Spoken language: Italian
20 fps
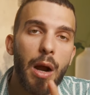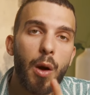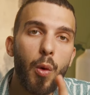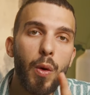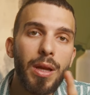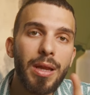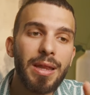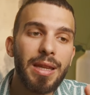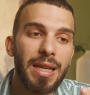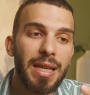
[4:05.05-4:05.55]

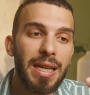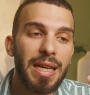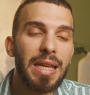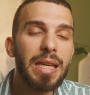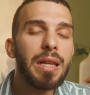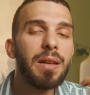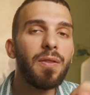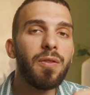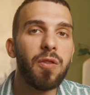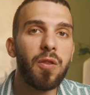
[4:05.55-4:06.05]

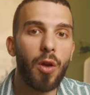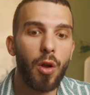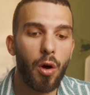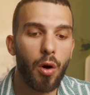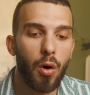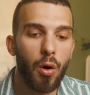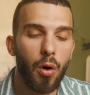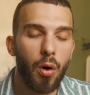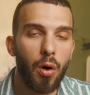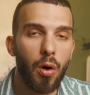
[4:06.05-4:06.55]
Quindi il
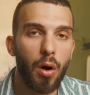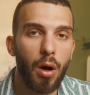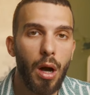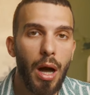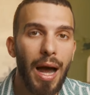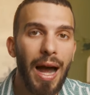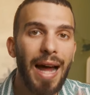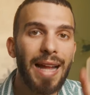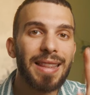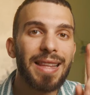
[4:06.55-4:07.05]
flow
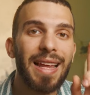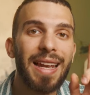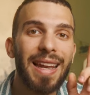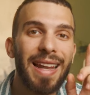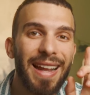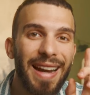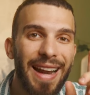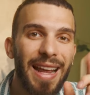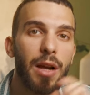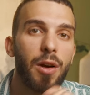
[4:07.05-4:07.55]
ha
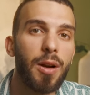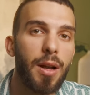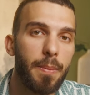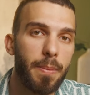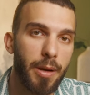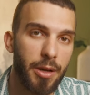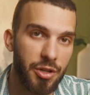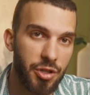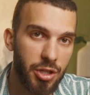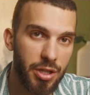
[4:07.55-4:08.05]
delle regole
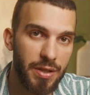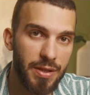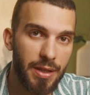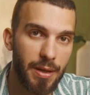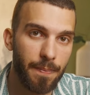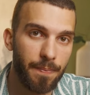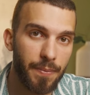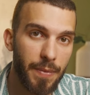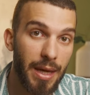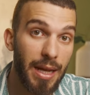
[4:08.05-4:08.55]

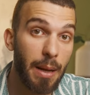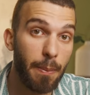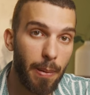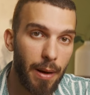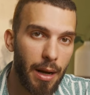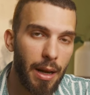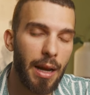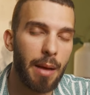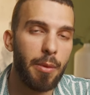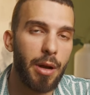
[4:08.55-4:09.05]
precise e ne
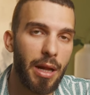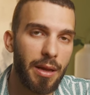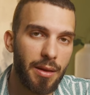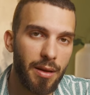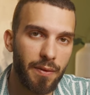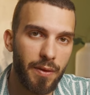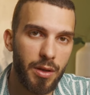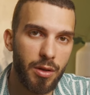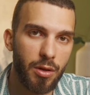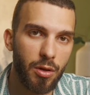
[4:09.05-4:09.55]
parleremo in
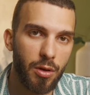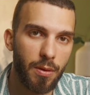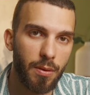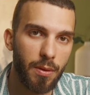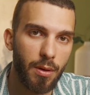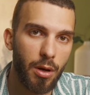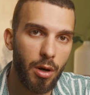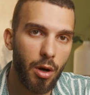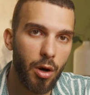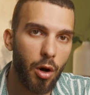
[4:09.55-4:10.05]
altri video.
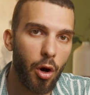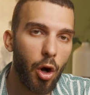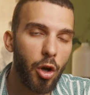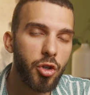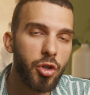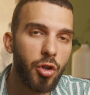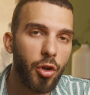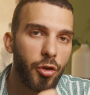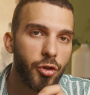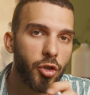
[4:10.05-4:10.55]

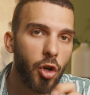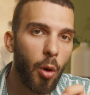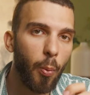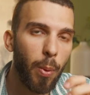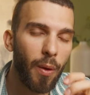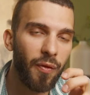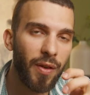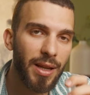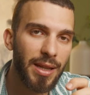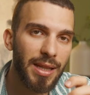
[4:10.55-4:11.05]
Oggi lo
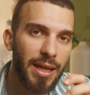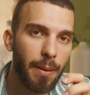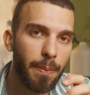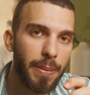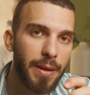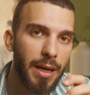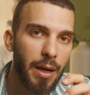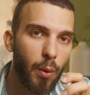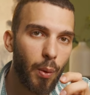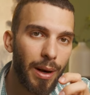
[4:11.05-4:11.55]
scopo è farti
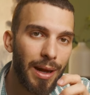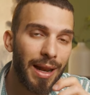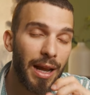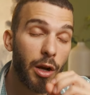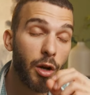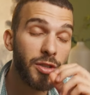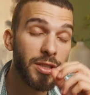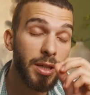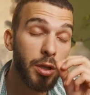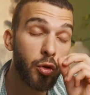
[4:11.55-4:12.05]
capire qual è
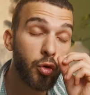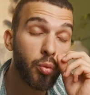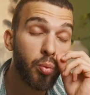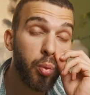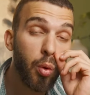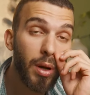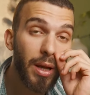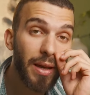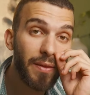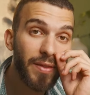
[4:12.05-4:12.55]
la cosa che tu
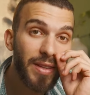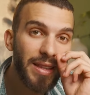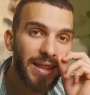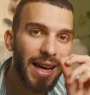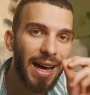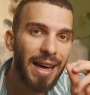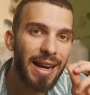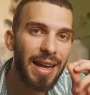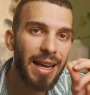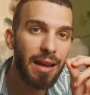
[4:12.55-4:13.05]
puoi
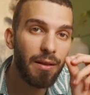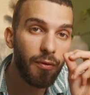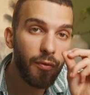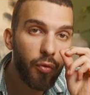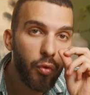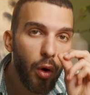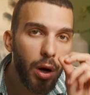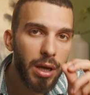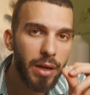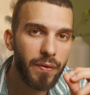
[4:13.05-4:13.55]
evitare e
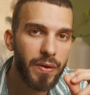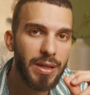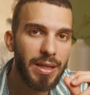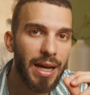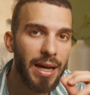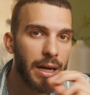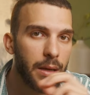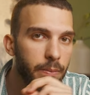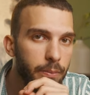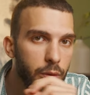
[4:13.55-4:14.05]
vuoi
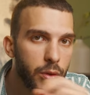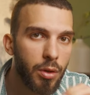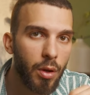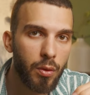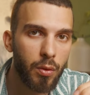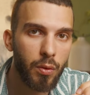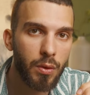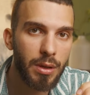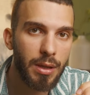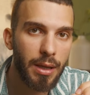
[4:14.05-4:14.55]
evitare più
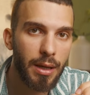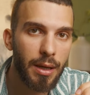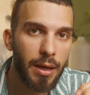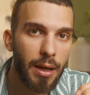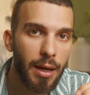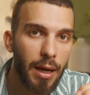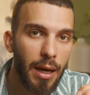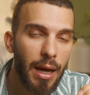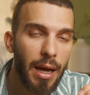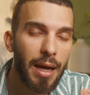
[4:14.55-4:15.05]
di tutte,
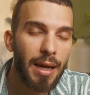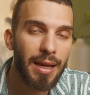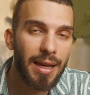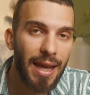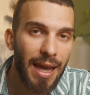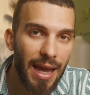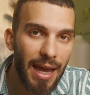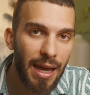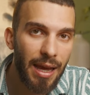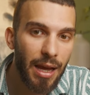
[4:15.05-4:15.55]

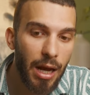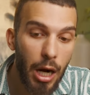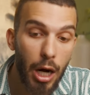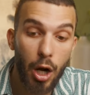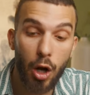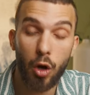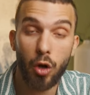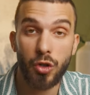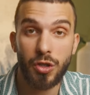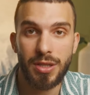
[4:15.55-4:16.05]
che è
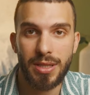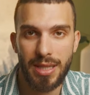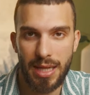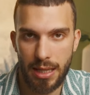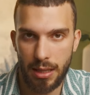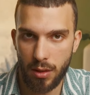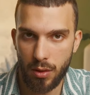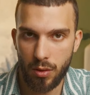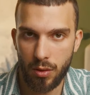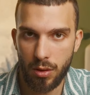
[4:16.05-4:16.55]
lo
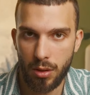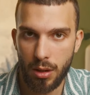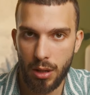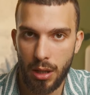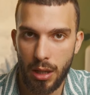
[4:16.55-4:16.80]
stallo.